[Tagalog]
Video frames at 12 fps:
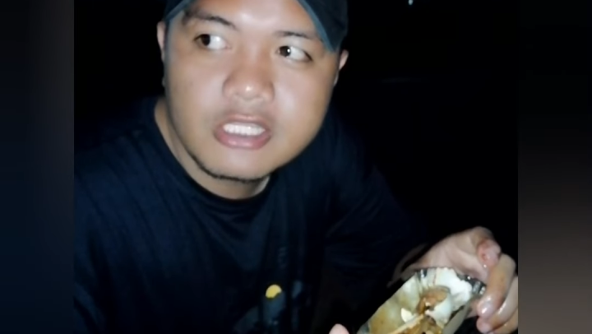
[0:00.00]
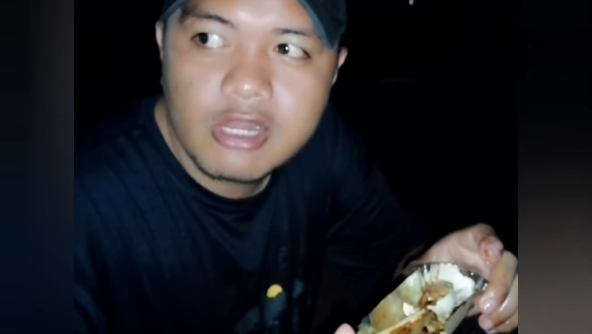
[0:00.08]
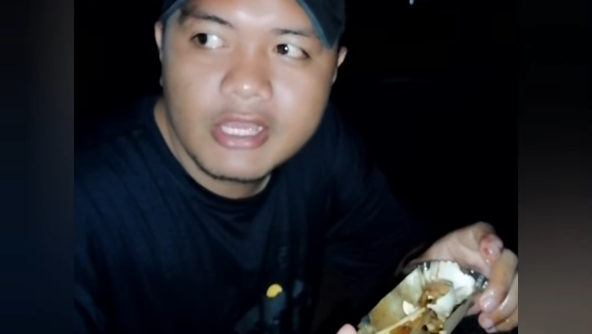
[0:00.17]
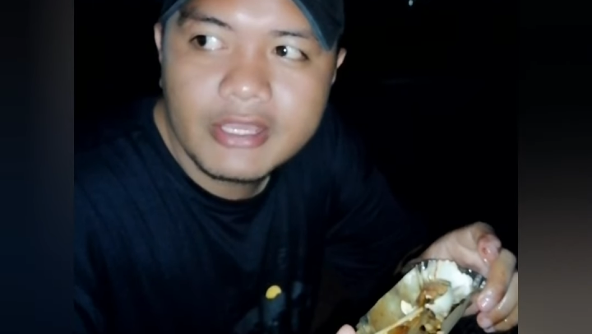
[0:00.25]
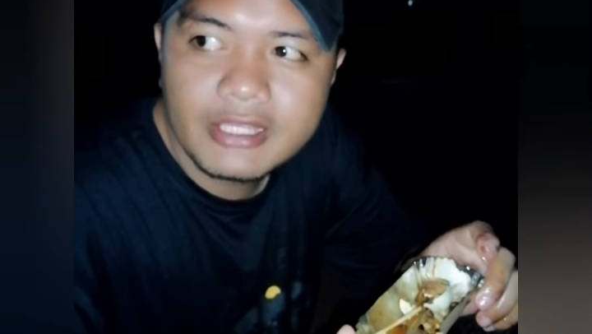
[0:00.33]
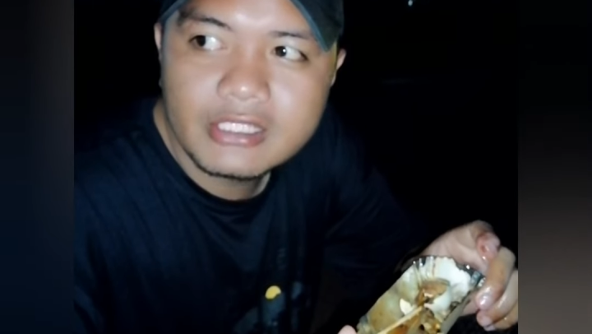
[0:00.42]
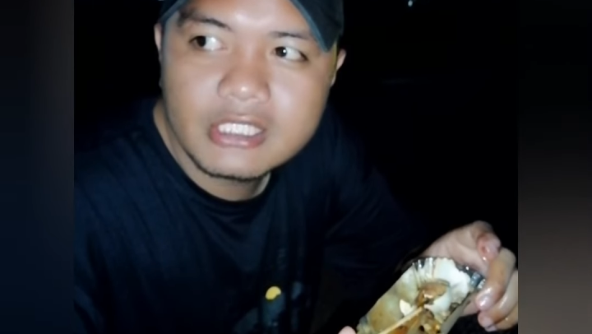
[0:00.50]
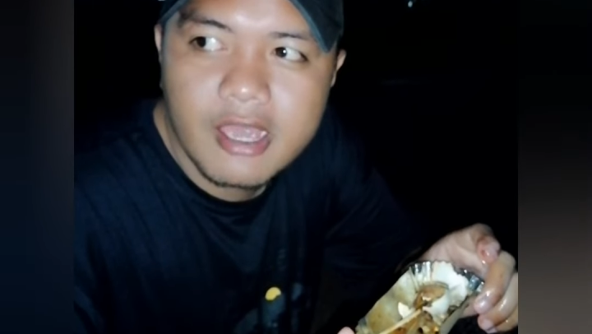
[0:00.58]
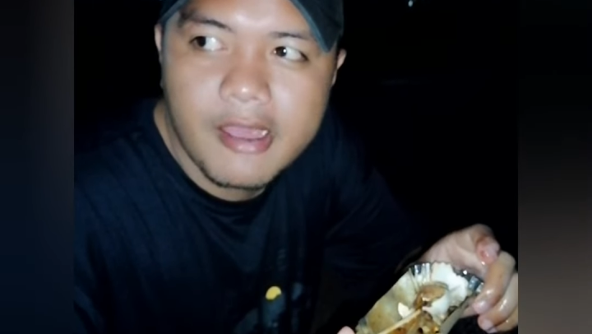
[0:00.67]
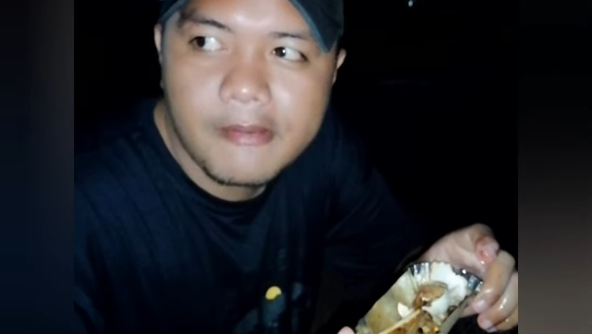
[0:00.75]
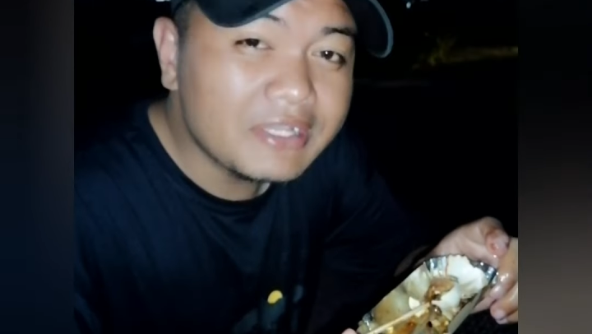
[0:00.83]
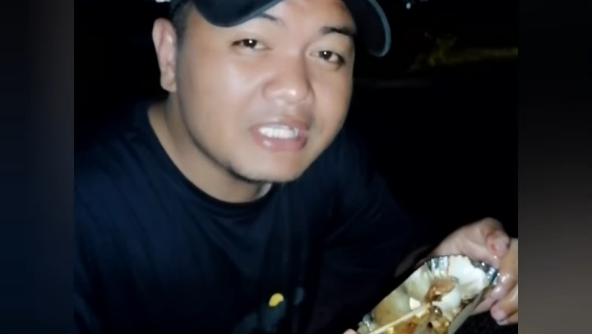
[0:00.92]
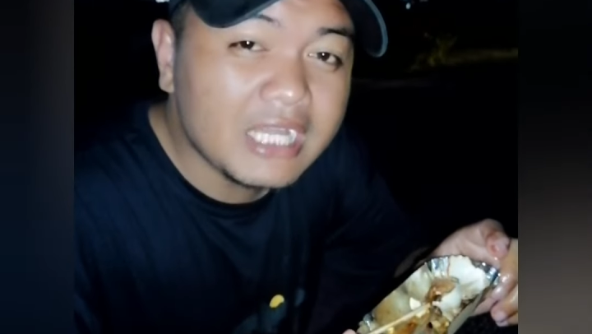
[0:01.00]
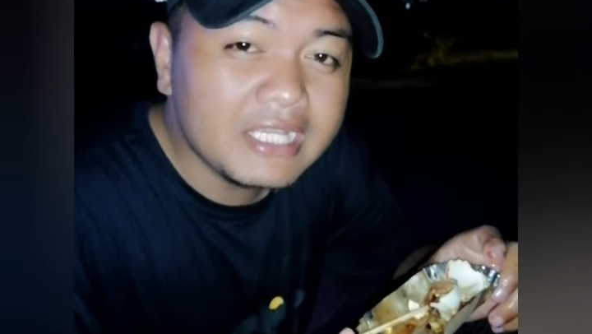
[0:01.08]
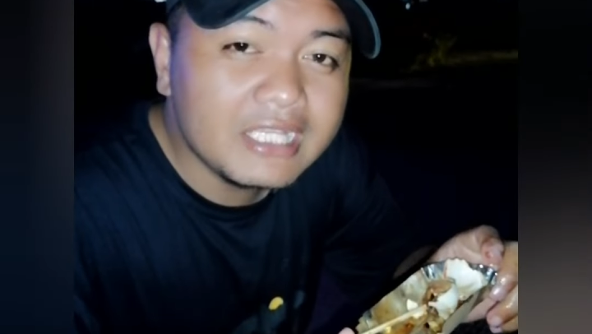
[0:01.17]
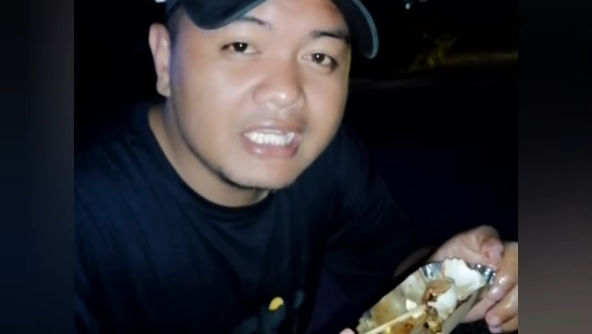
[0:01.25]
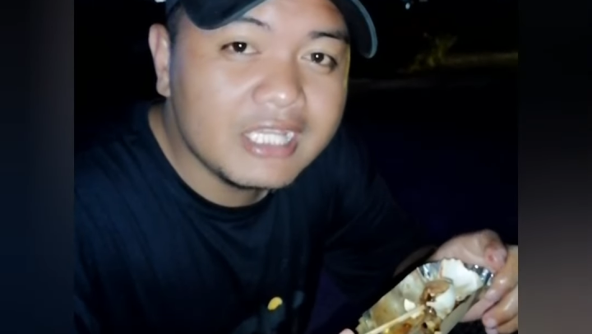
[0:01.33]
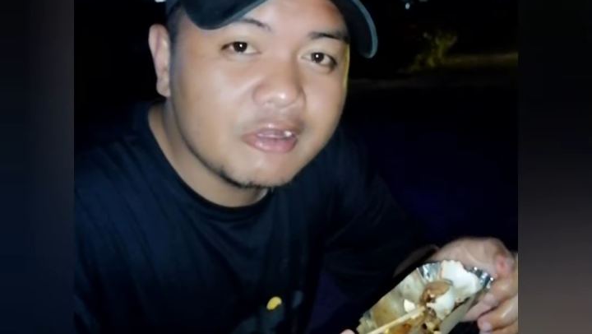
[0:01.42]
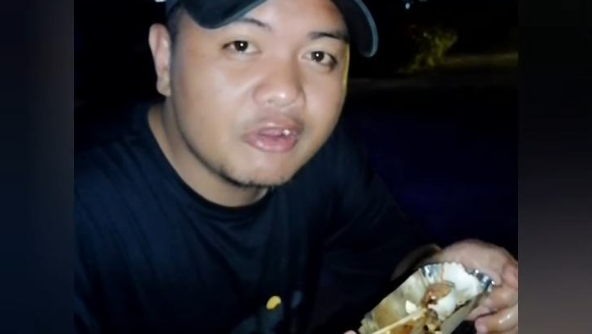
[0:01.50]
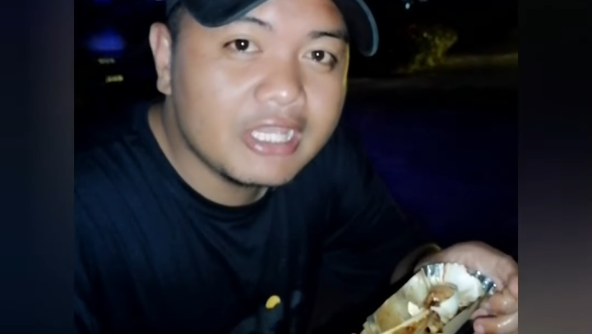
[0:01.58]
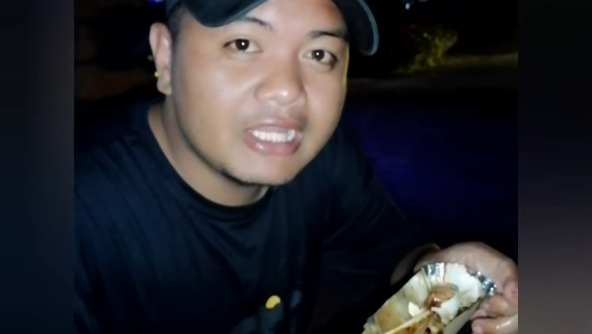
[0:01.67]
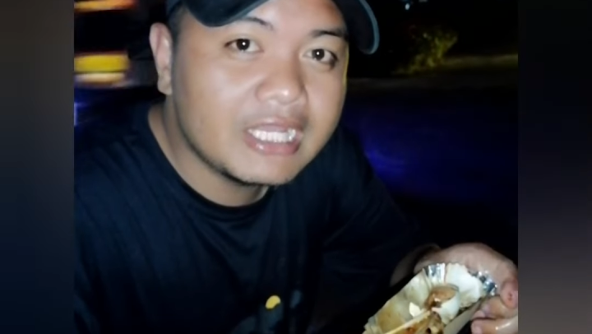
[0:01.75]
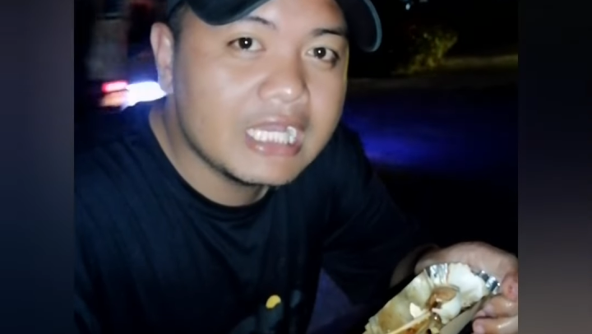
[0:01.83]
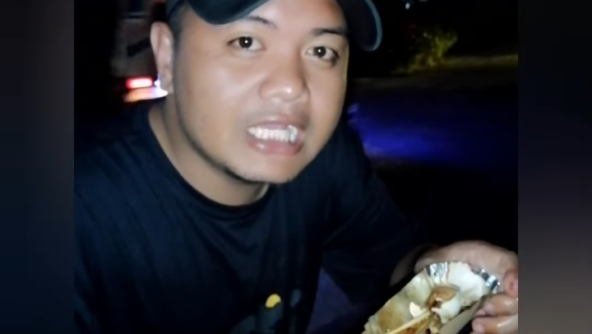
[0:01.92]
Dito lang yan sa San
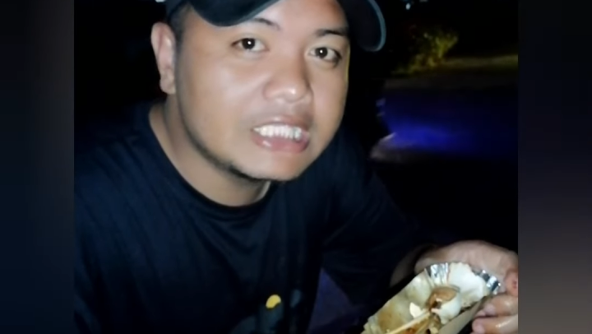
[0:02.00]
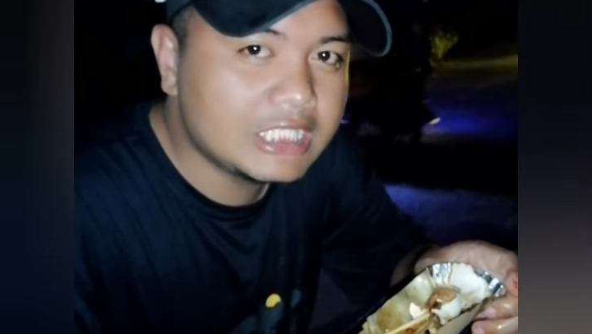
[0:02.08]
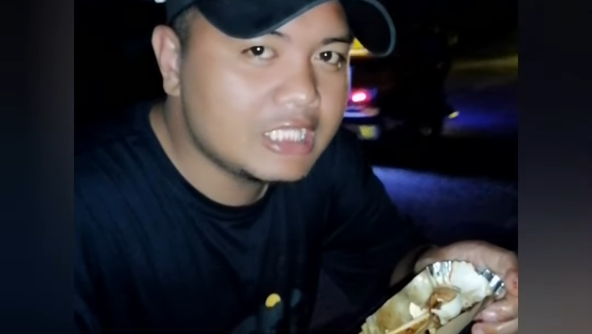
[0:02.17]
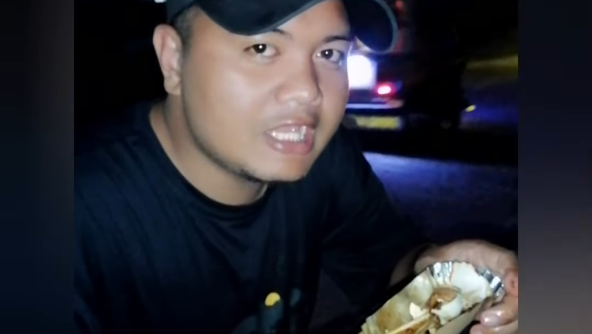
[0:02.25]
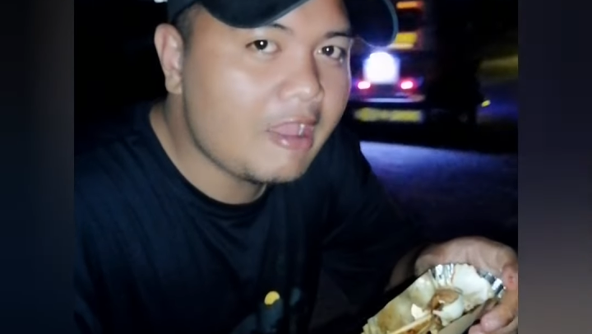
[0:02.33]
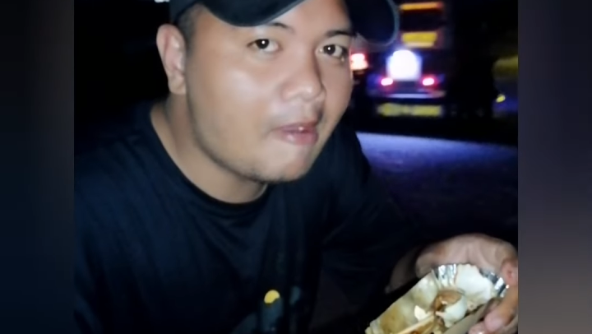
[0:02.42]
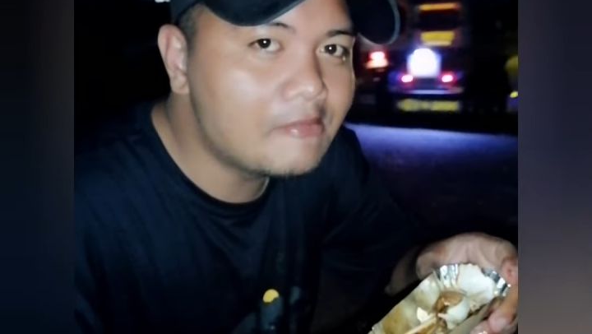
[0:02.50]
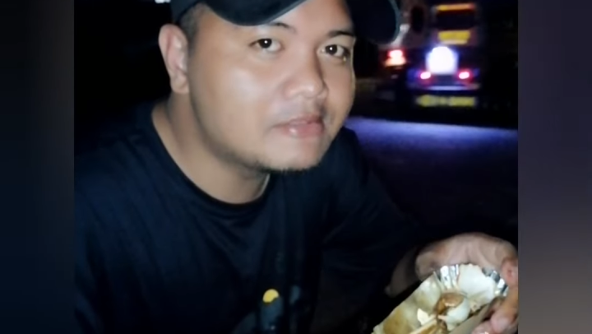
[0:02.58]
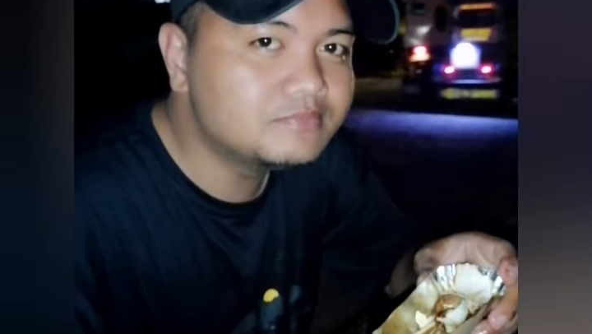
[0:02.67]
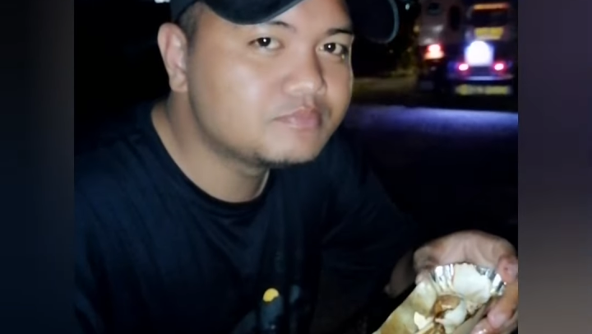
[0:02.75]
Isidro, Iriga City.